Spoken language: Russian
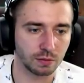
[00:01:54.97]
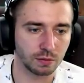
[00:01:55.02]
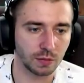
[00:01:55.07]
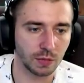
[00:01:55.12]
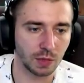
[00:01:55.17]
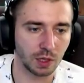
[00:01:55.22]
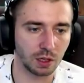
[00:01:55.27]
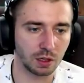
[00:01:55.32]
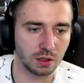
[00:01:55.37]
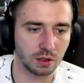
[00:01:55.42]

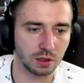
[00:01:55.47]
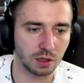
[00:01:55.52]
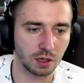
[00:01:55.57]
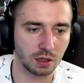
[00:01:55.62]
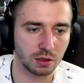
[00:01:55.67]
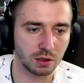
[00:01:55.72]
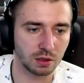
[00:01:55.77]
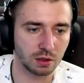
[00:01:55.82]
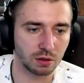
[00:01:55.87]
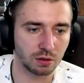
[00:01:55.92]
Или
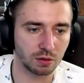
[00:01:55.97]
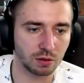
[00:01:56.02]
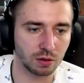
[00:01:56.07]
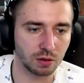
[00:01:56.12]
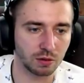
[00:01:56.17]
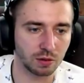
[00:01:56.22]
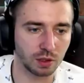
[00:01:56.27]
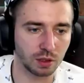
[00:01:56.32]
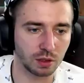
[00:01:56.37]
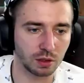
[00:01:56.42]
Сакса его на
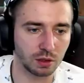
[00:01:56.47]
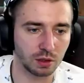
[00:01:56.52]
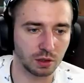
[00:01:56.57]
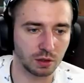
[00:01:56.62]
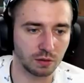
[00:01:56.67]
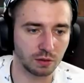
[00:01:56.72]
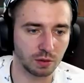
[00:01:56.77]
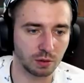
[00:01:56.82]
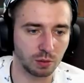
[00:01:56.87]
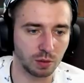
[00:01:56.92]
выходных
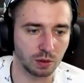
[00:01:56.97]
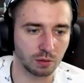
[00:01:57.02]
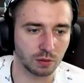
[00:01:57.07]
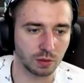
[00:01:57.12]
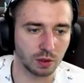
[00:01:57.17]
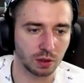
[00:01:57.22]
выбьем.